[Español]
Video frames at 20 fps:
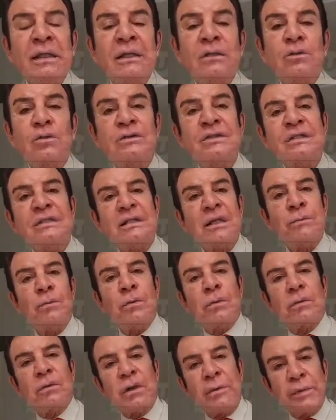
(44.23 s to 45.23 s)
entonces habló
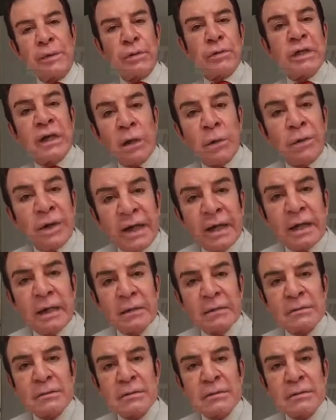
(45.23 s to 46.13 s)
con amigos de la OEA